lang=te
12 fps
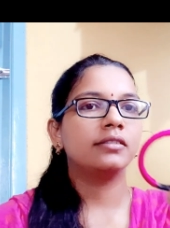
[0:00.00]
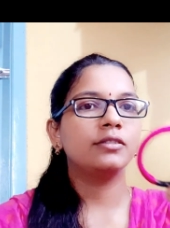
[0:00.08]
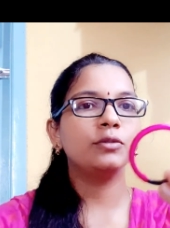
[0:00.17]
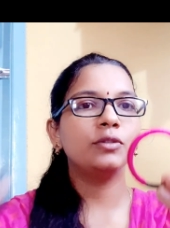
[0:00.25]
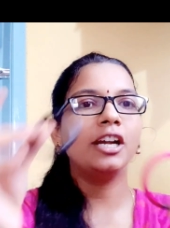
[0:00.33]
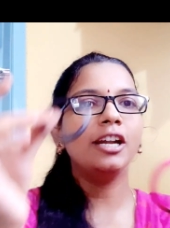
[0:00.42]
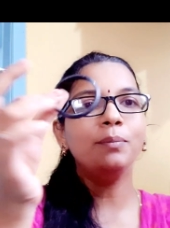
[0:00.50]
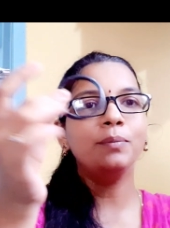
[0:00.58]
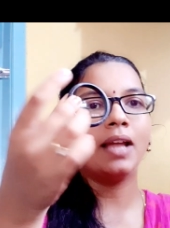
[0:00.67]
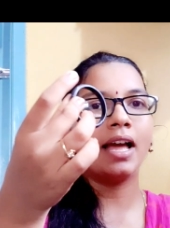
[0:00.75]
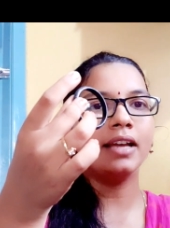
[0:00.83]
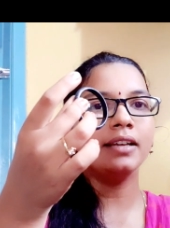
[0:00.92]
చూడండి
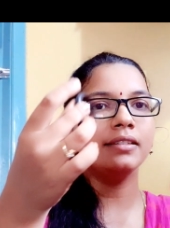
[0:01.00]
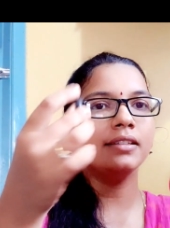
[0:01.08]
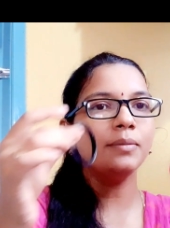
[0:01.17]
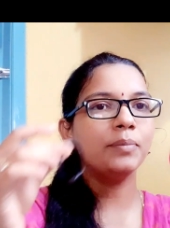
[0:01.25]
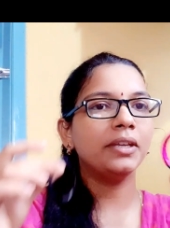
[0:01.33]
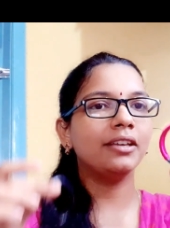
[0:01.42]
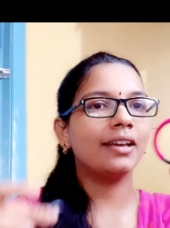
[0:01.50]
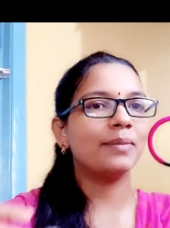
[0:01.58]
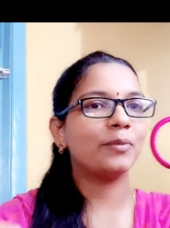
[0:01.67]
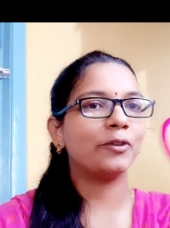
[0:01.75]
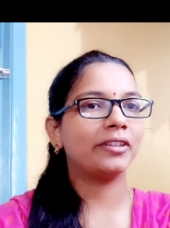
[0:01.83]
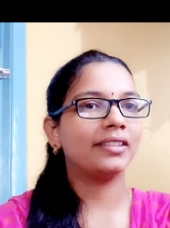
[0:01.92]
బ్లాక్ది పింక్
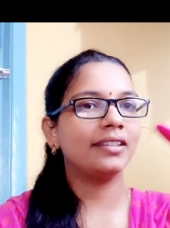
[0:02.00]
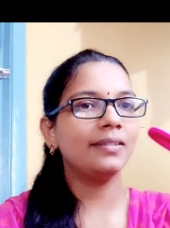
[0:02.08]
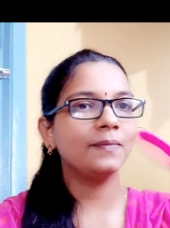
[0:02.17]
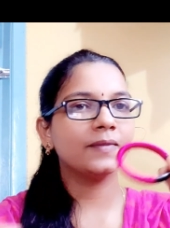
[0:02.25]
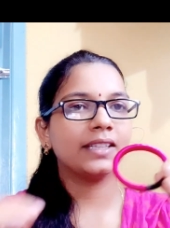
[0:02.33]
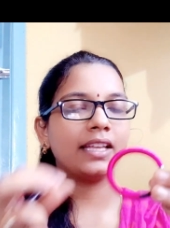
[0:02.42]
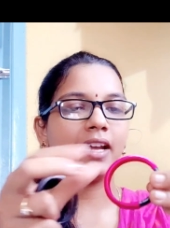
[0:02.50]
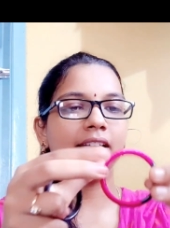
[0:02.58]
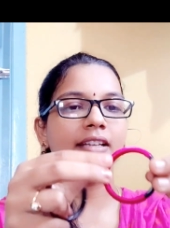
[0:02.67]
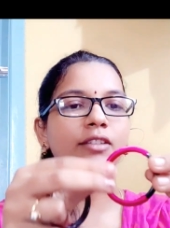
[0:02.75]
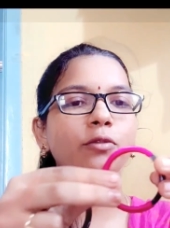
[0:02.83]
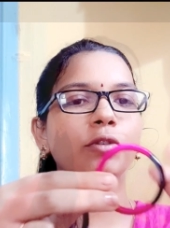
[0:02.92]
అయిపోయింది
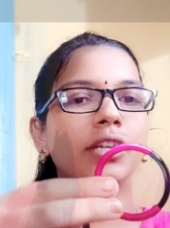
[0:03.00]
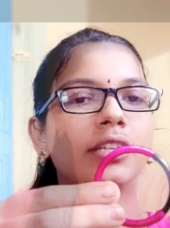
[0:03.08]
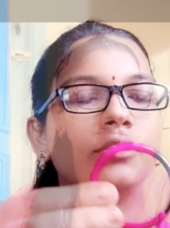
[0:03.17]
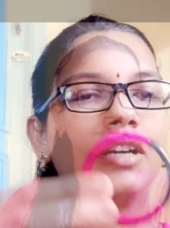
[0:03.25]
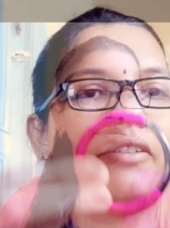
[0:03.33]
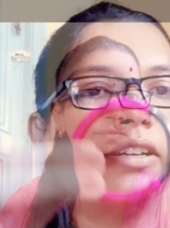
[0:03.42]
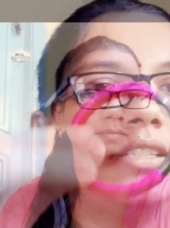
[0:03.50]
అండ్ ఇది కూడా నేను కవర్